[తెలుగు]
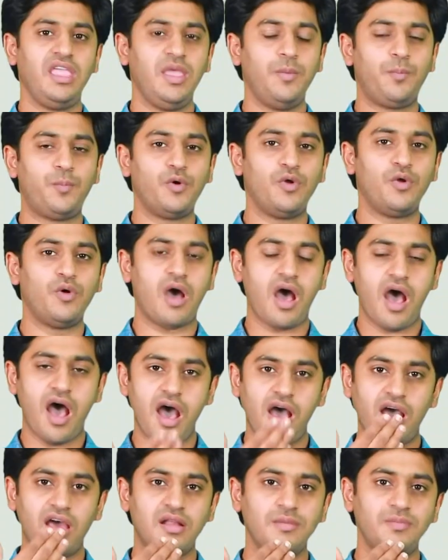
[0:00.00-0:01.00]
ఇప్పుడు
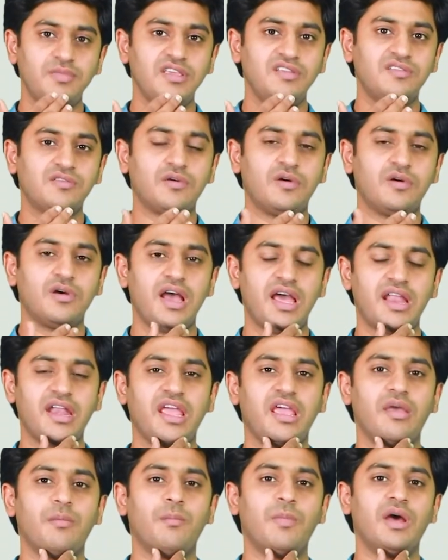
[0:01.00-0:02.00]
ఆహారం
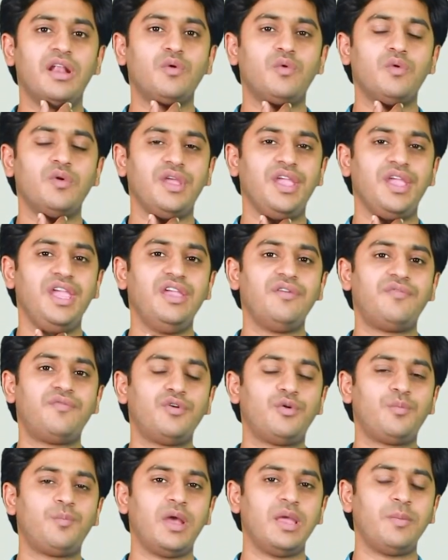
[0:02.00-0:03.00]
తీసుకోగానే మనకు ఈ
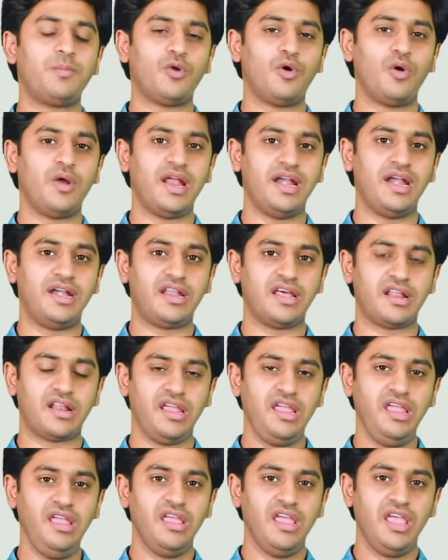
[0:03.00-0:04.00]
ఫుడ్ పైప్లో ఎంటర్
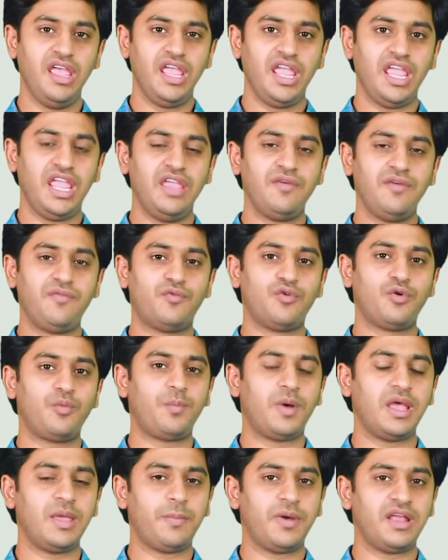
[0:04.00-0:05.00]
అయ్యి ఈ ఫుడ్
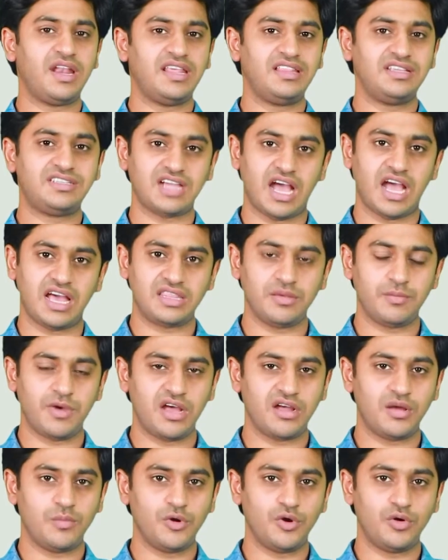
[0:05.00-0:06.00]
పైప్ అనేది ఛాతి
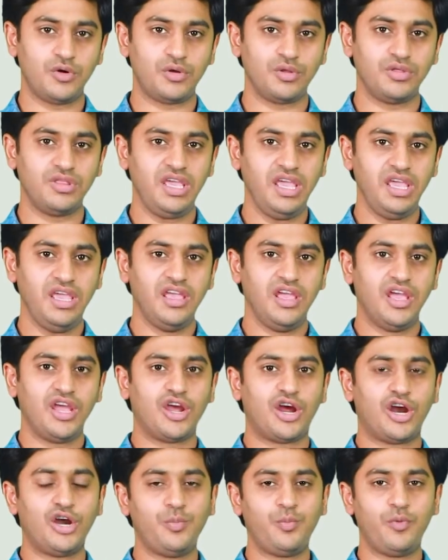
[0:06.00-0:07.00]
భాగంలో ఉంటుంది
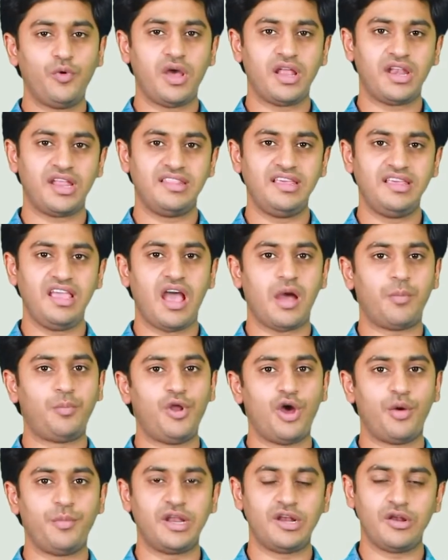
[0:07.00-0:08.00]
కడుపు అనేది
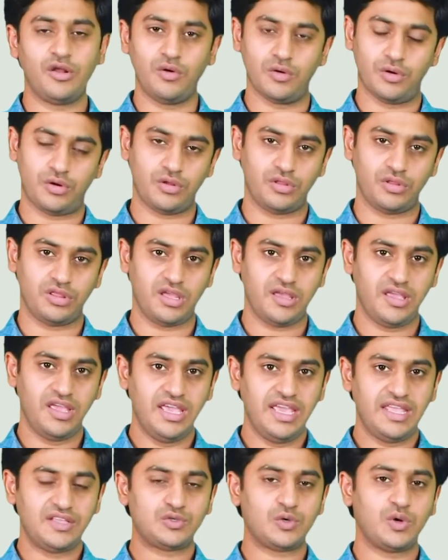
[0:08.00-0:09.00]
అబ్డామిన్లో ఉంటుంది
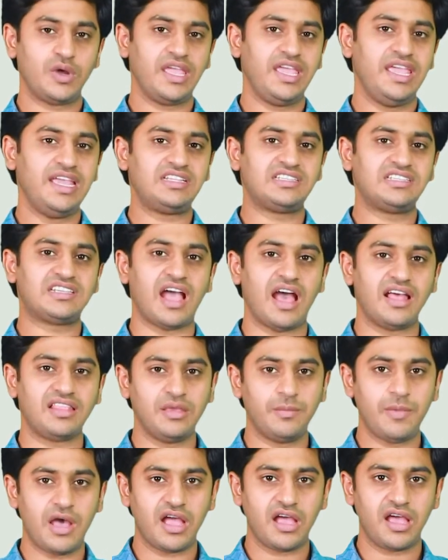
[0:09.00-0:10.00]
సో ఈ
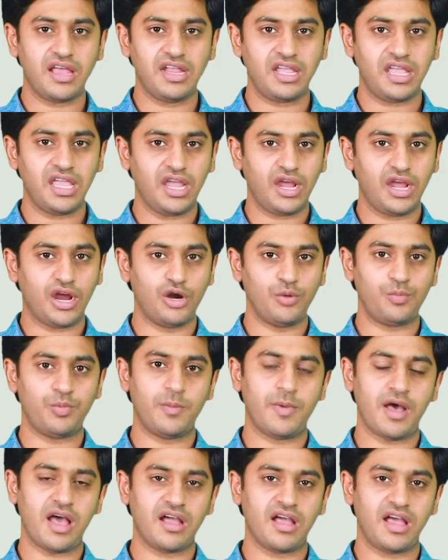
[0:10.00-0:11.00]
ఛాతి భాగానికి
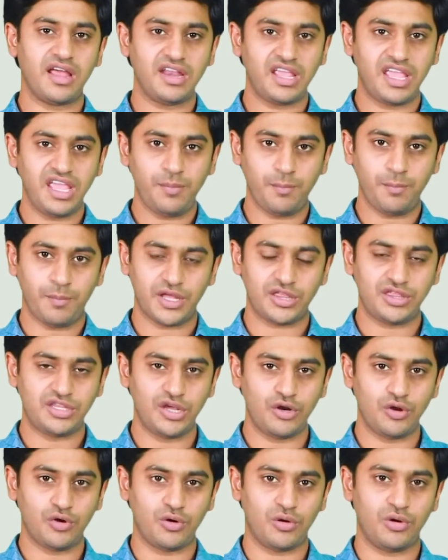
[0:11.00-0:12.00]
కడుపు భాగానికి
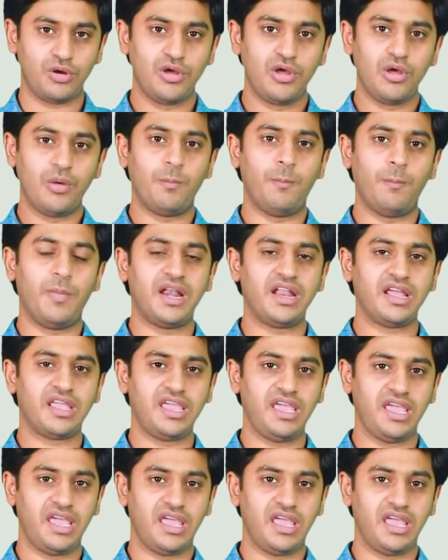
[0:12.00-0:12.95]
మధ్యలో మనకి